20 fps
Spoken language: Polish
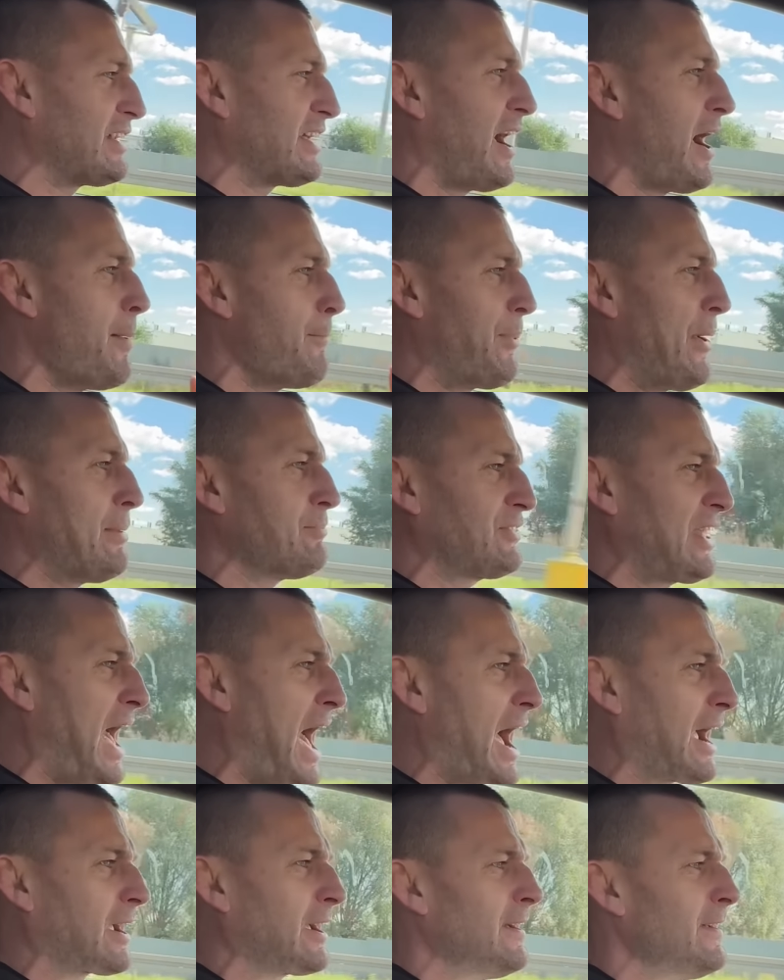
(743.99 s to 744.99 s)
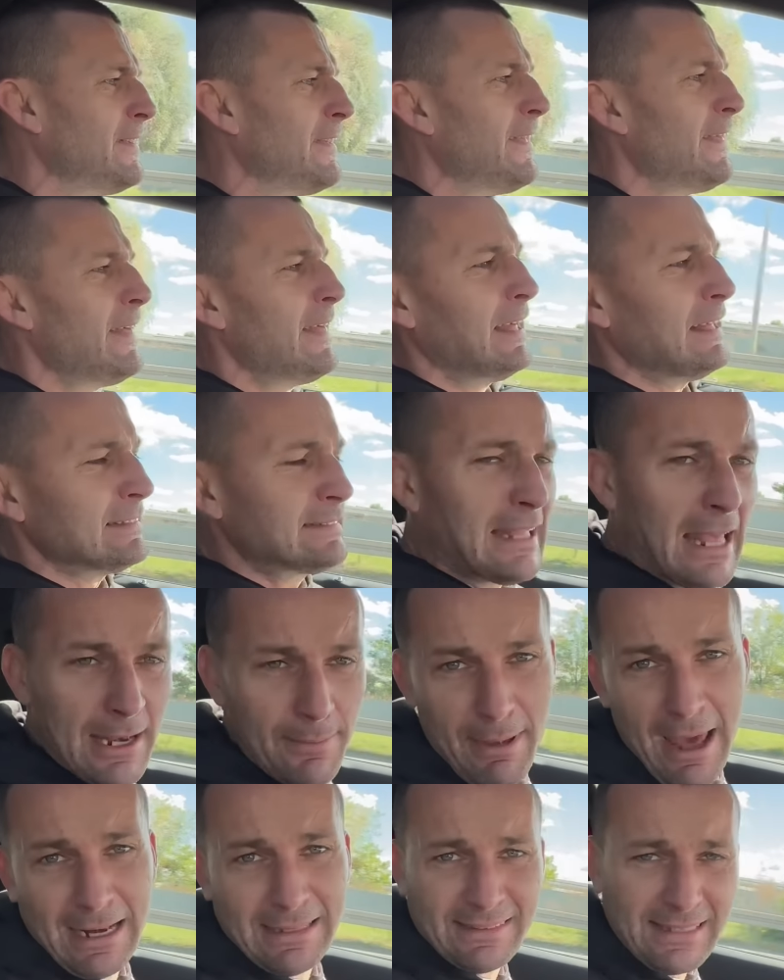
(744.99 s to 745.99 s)
Ja wam powiem tak. Ten
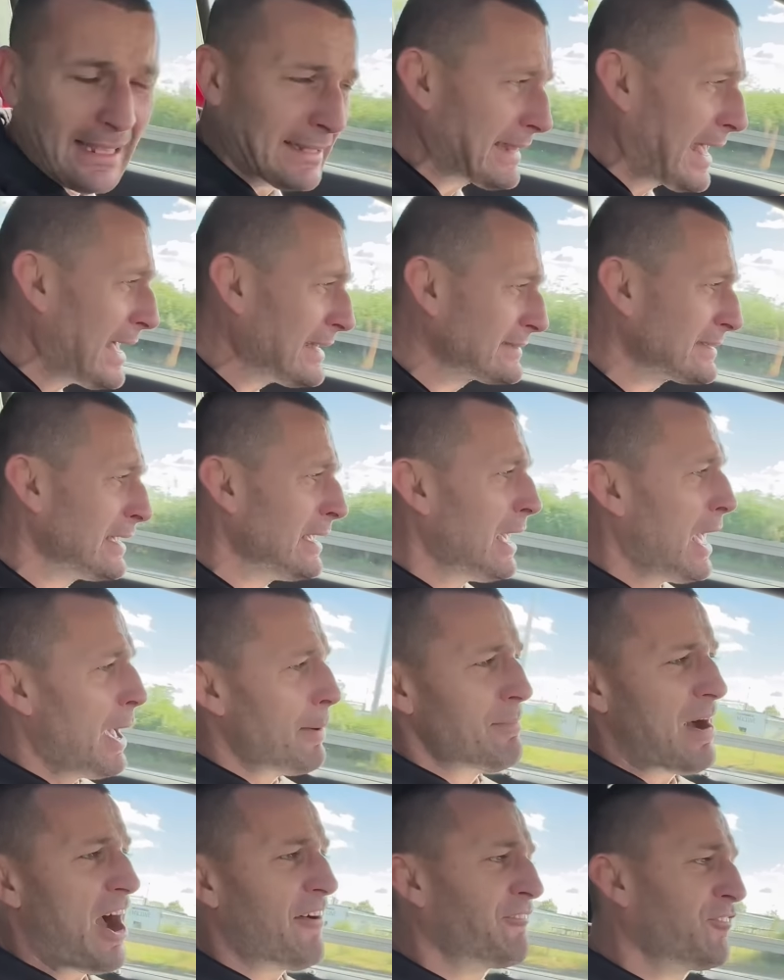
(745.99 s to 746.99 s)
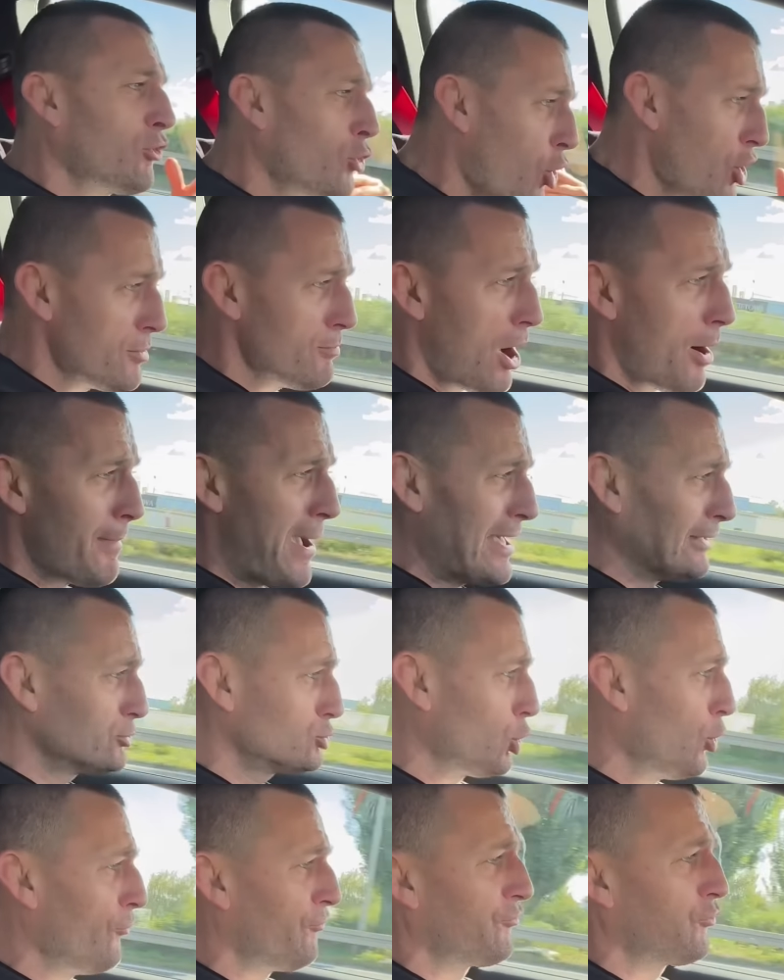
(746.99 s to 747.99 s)
Mercedes ma w chuj
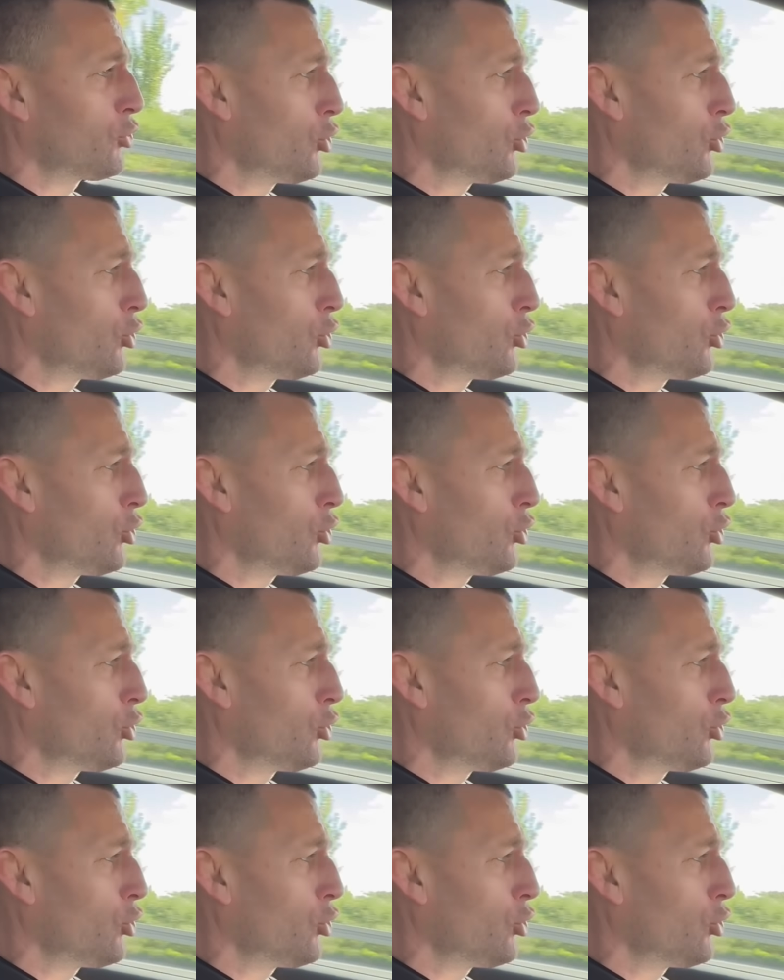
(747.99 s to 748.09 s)
momentów,